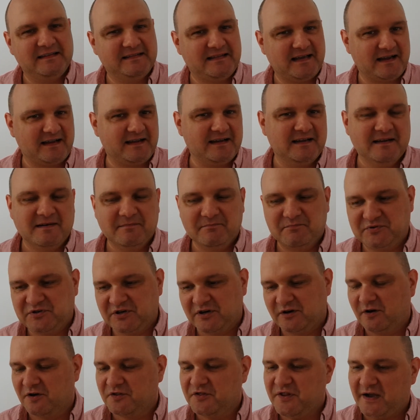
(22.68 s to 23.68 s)
I tak
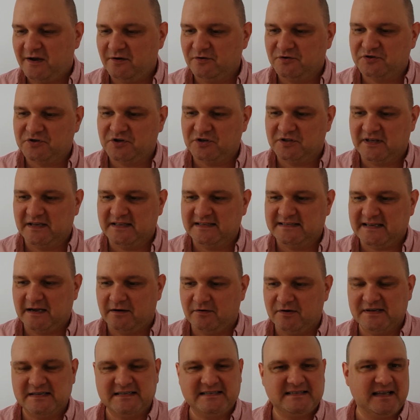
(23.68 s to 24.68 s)
przyglądając się tej
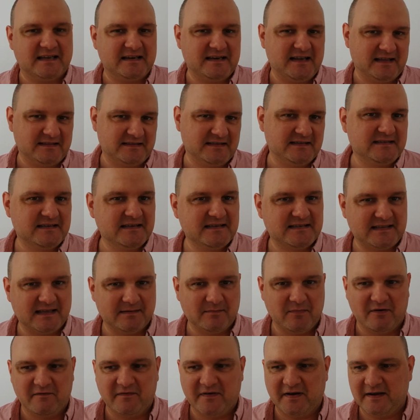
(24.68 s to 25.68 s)
całej scenie
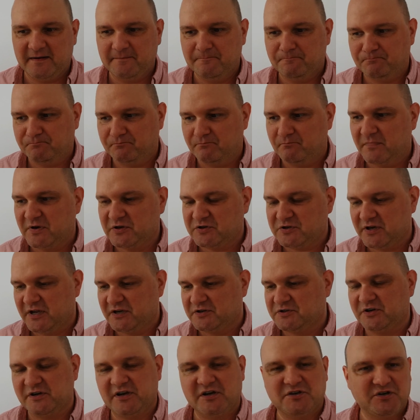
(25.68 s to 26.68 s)
antysystemowej, myślę,
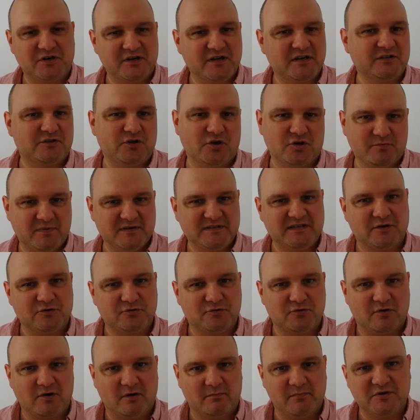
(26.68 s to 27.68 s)
że jeżeli ktoś by
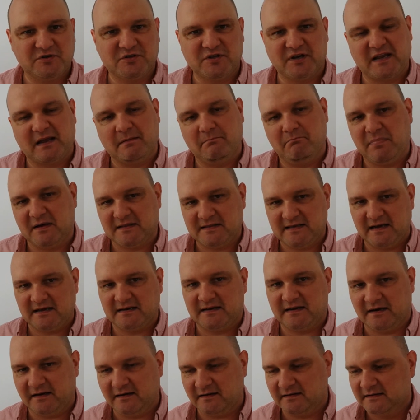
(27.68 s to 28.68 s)
zaczął robić takie
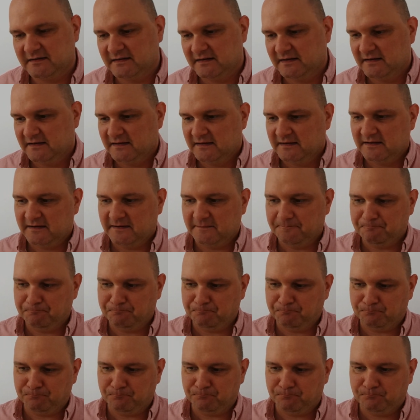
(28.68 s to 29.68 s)
badania,
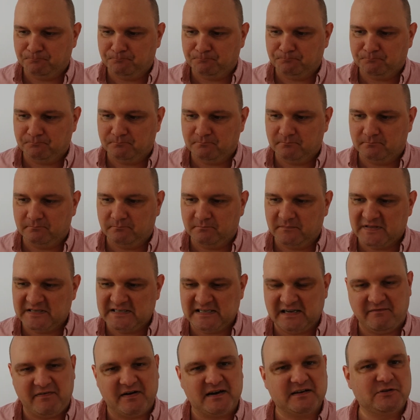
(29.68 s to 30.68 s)
mm,
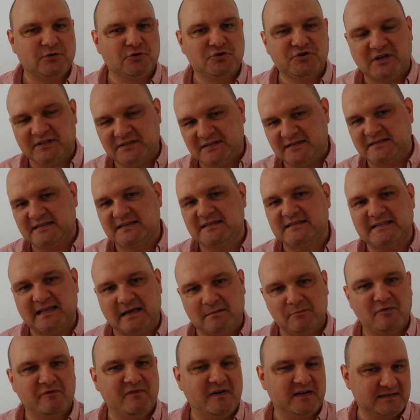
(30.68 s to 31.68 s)
Zawartość
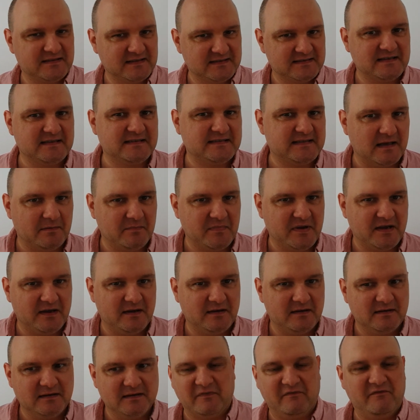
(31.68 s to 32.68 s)
antysystemu w
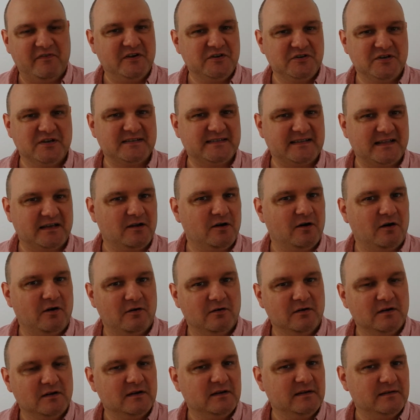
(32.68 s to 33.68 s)
antysystemie wyjdzie z
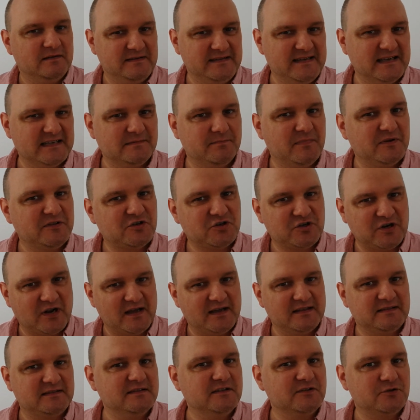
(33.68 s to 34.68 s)
tego niezbyt
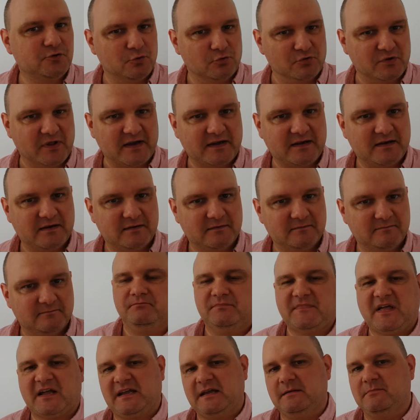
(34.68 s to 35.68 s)
szlachetny trunek.
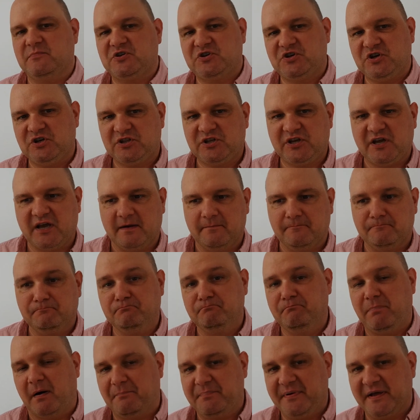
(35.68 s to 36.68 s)
Takim sitkiem,
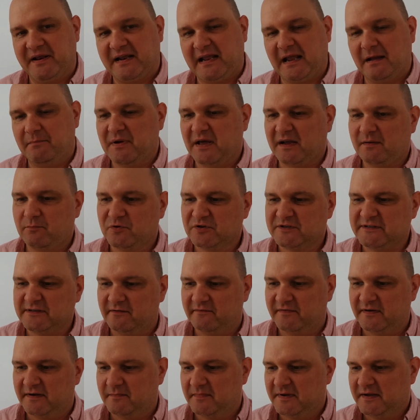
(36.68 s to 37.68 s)
papierkiem
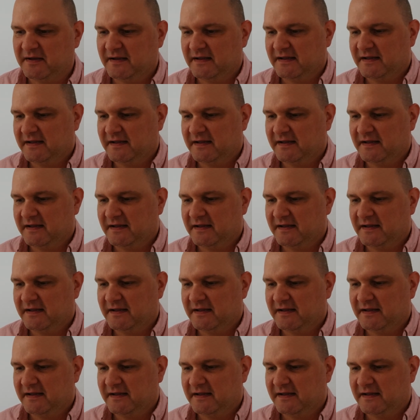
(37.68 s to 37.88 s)
lakmusowym,